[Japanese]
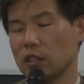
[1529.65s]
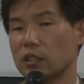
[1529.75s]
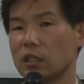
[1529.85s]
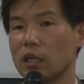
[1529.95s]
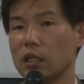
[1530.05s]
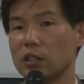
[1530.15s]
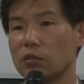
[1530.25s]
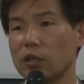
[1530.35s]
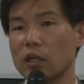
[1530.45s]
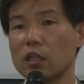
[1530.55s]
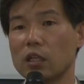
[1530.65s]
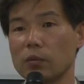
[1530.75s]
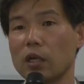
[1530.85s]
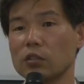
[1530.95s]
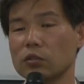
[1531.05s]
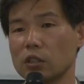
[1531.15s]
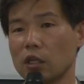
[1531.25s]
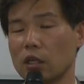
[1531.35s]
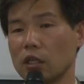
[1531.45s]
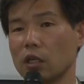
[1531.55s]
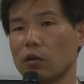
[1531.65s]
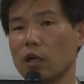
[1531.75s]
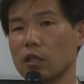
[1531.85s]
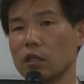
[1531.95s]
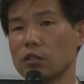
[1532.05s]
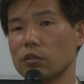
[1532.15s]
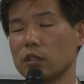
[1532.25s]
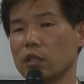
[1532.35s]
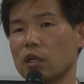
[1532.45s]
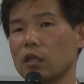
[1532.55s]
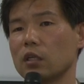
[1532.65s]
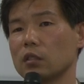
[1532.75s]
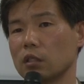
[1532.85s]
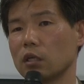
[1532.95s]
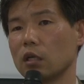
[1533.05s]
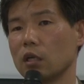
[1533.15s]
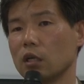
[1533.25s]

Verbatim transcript: インターネットがなければじゃあ彼らは排外主義にならなかったか、